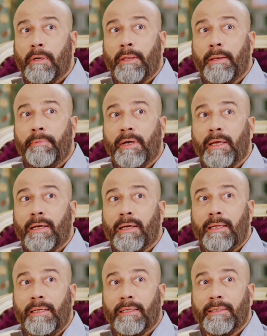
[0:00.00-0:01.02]
अरे बेटा
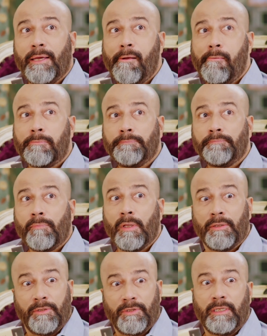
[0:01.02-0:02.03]
खैरियत है
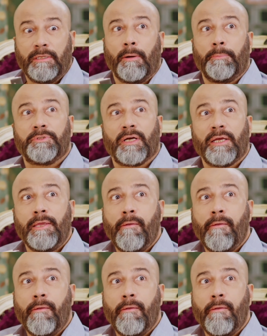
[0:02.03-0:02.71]
इतनी जल्दी वापस आ गई